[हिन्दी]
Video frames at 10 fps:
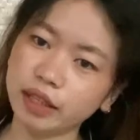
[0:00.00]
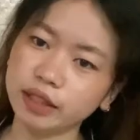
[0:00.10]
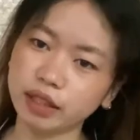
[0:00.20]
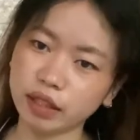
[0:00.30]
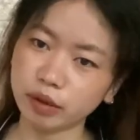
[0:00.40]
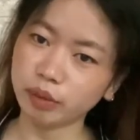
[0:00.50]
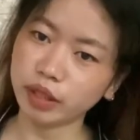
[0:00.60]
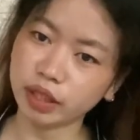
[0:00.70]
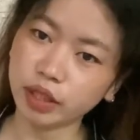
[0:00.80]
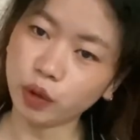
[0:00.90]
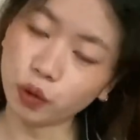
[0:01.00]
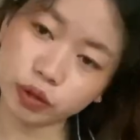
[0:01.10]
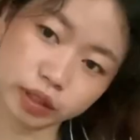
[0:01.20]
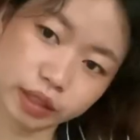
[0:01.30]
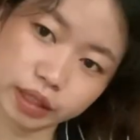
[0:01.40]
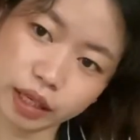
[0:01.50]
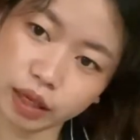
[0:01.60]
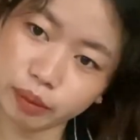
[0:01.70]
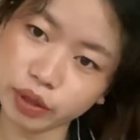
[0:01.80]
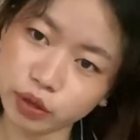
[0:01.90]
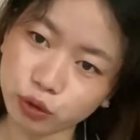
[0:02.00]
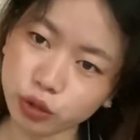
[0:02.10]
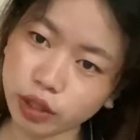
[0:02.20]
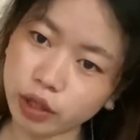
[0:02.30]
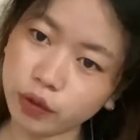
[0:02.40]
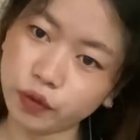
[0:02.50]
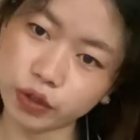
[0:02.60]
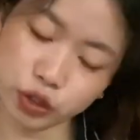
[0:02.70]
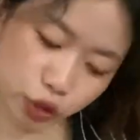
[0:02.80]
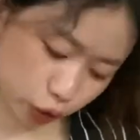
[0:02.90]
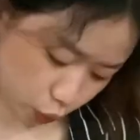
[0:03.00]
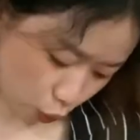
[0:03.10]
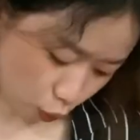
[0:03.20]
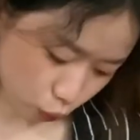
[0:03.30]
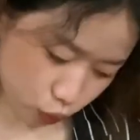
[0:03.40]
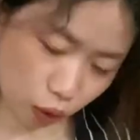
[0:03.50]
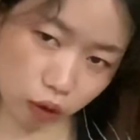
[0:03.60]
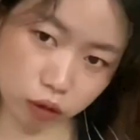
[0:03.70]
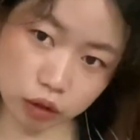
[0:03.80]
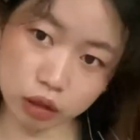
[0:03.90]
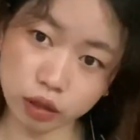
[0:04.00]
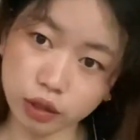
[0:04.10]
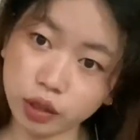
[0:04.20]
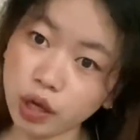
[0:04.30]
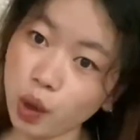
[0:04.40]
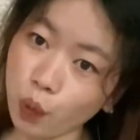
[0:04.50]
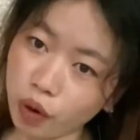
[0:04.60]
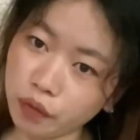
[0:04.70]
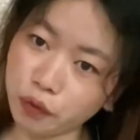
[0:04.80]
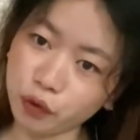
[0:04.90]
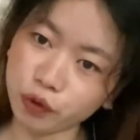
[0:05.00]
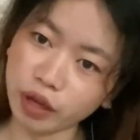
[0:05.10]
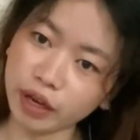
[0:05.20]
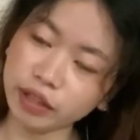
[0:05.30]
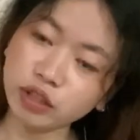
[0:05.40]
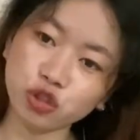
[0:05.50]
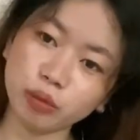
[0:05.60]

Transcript: ये मैंने ऑर्डर किया है मीशो से विच इज़ कॉस्ट ओनली वन फोर नाइन जो